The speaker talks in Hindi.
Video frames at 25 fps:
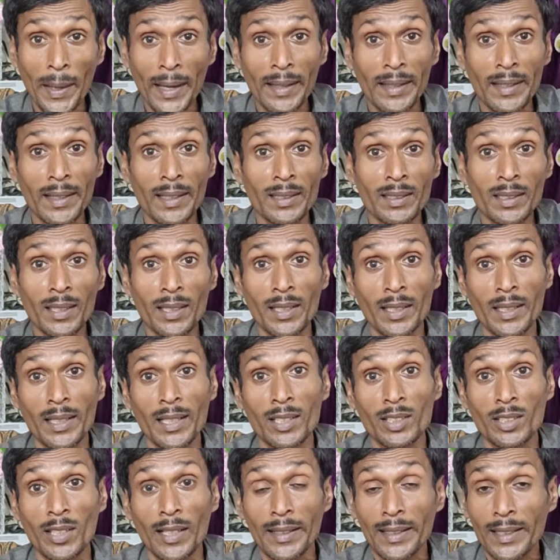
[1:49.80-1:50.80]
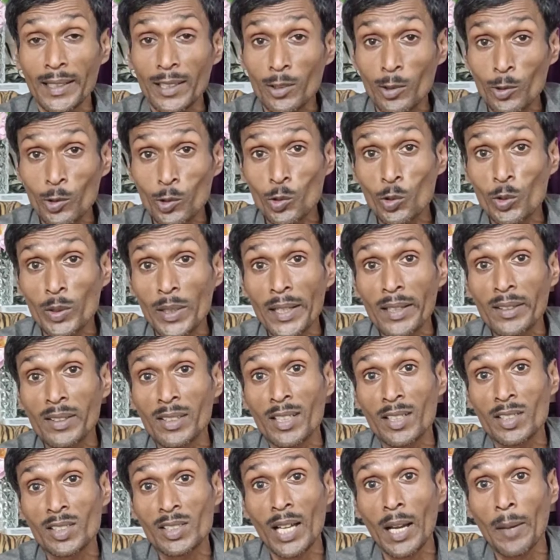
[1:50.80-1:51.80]
बैग के अंदर रखें ताकि दोस्तों एक
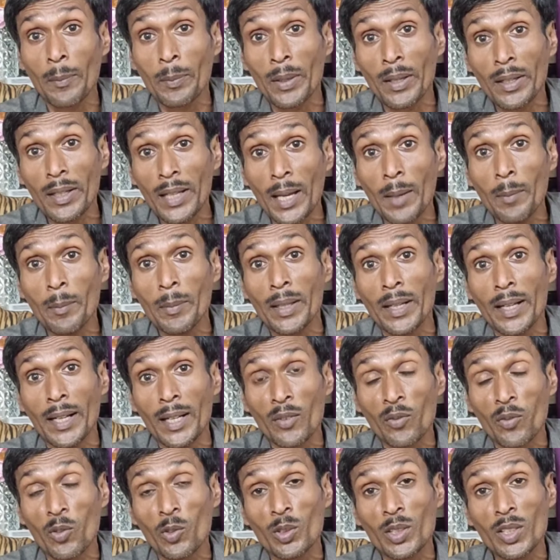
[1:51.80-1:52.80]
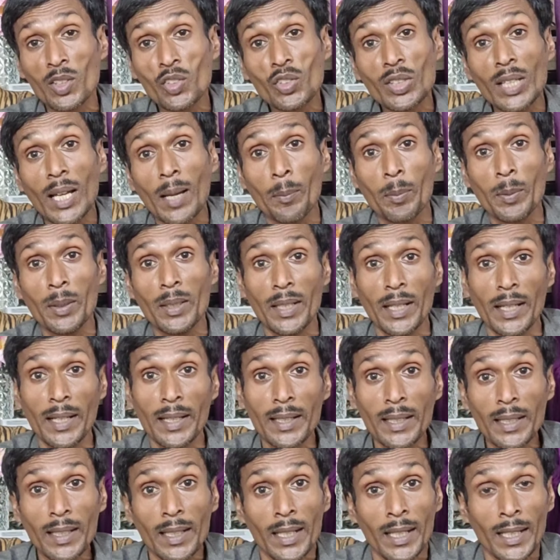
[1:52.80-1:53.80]
तरह से आपके गेमिंग हेडफोन की सेफ्टी
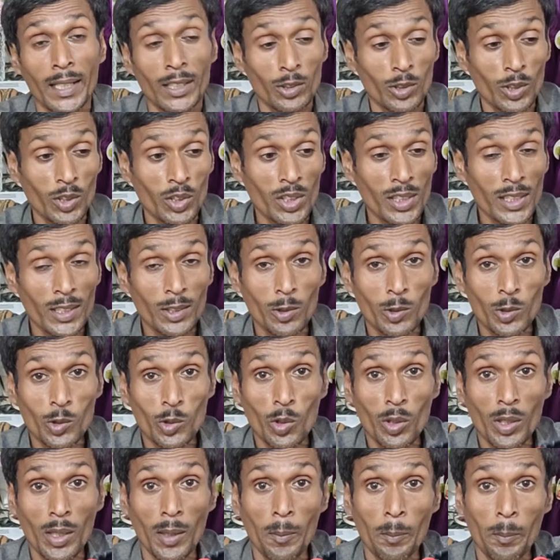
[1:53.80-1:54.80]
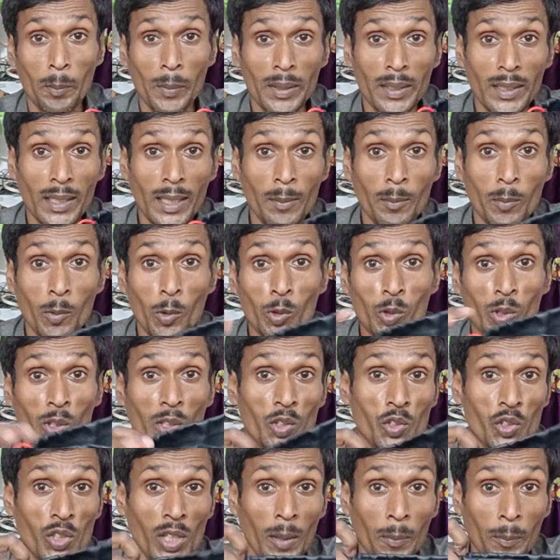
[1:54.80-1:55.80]
रहेगी तो इसलिए दोस्तों कंपनी ये बहुत
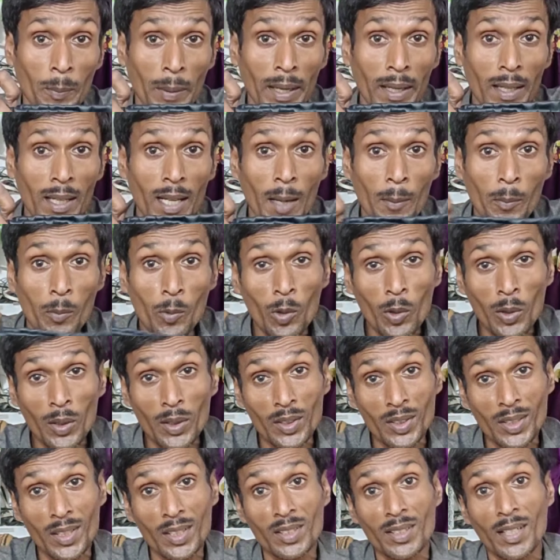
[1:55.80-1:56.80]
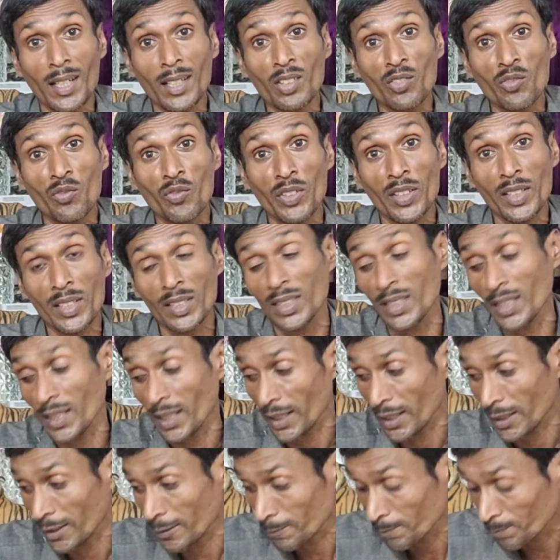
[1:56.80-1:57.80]
ही अच्छा बैग आपको इसके साथ फ्री
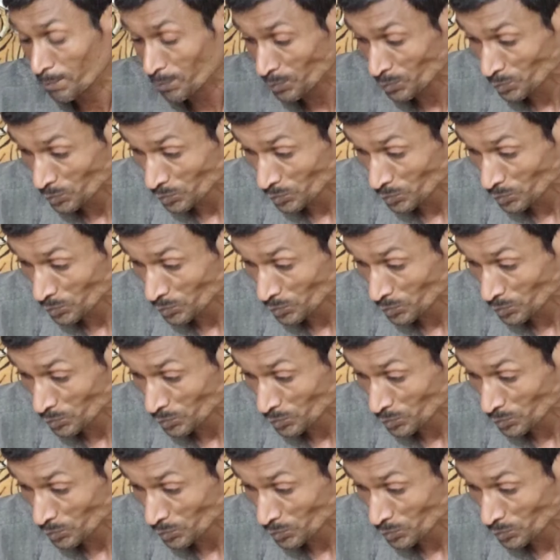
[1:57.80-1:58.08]
दिया है